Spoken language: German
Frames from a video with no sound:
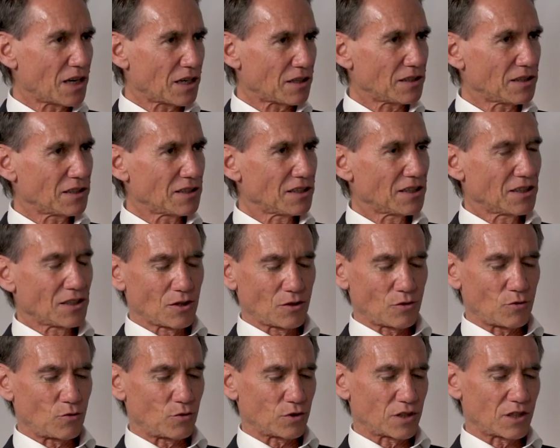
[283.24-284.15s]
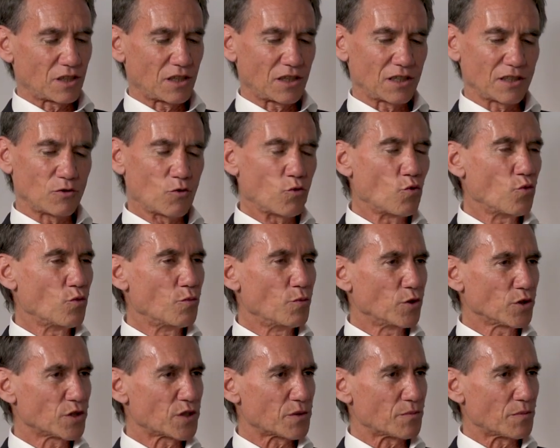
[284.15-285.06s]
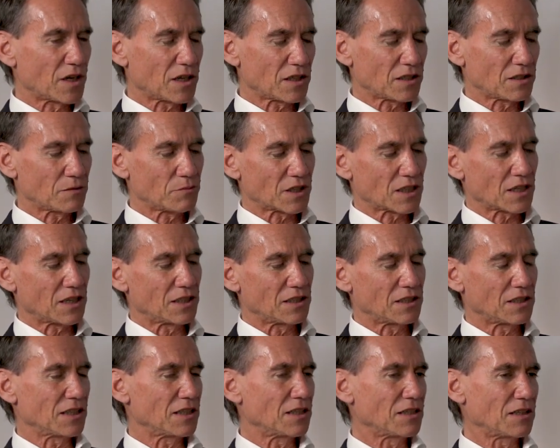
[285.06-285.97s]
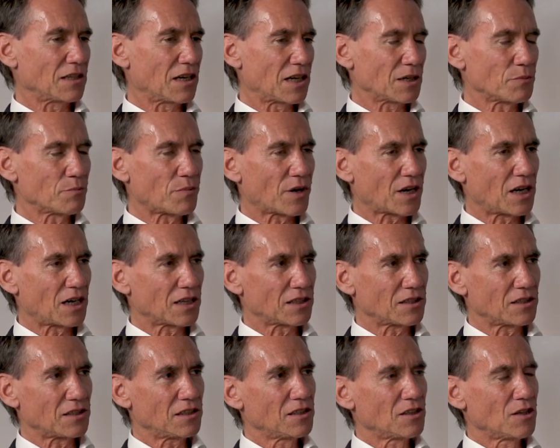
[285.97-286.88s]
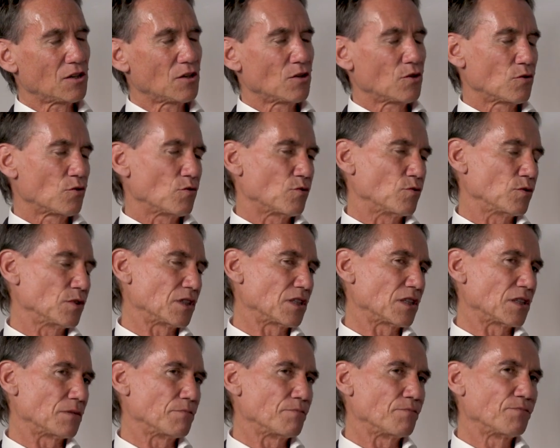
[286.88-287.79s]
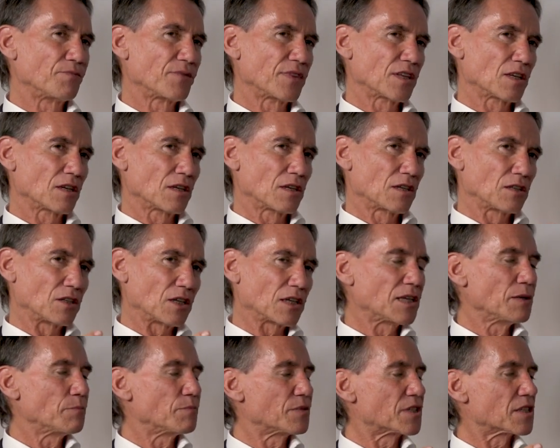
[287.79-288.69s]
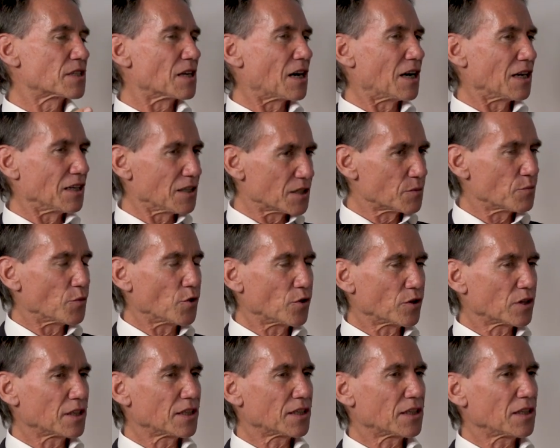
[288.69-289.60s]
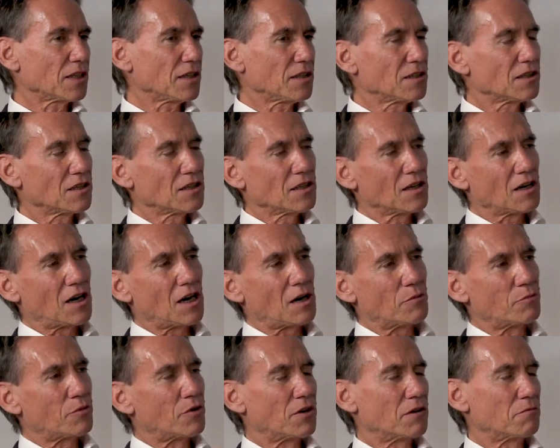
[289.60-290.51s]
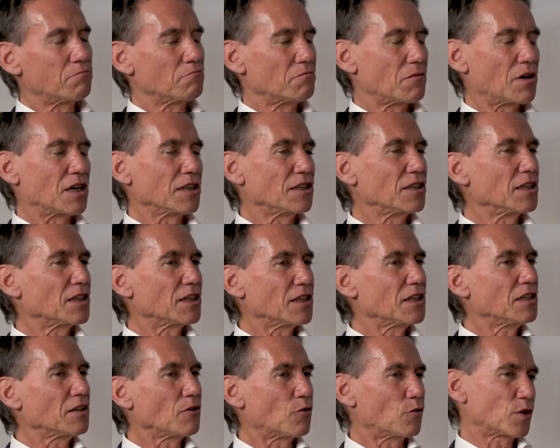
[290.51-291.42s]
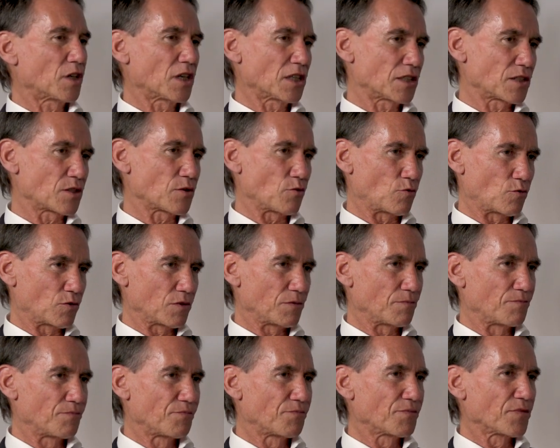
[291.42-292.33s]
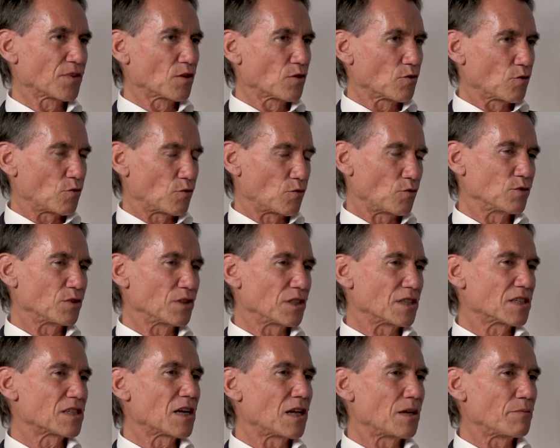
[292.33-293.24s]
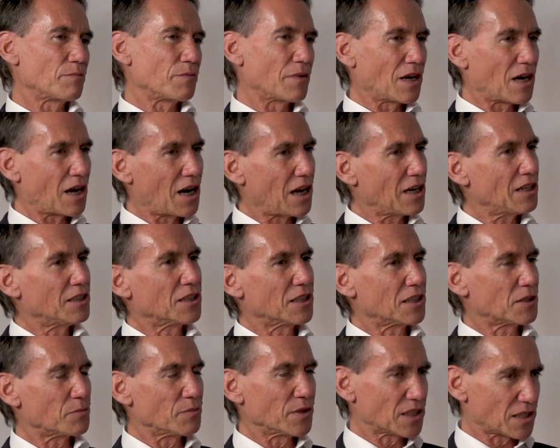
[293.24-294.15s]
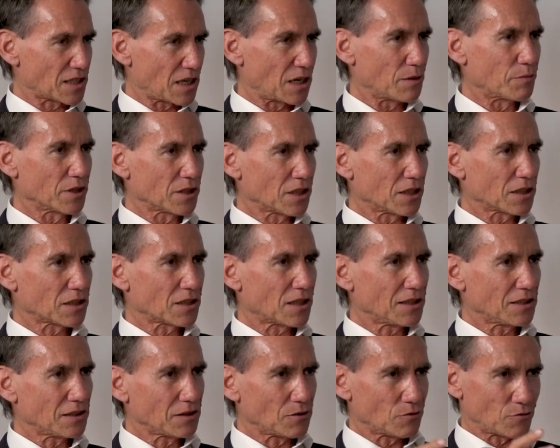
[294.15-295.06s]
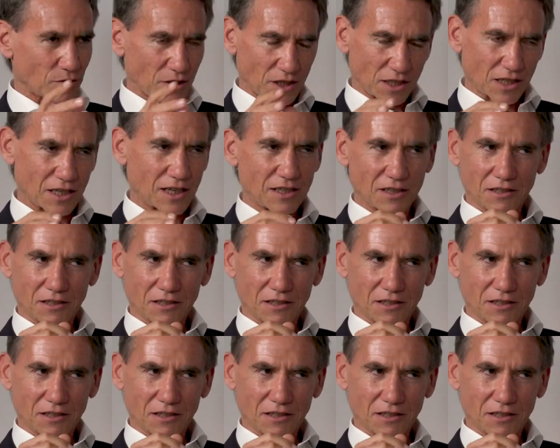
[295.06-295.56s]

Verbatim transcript: machen oder einen Hummus machen. Man kann den anbraten. Und ähm, da gibt es alles Mögliche, aber eigentlich in Rotation. Und deshalb halte ich mich selber daran und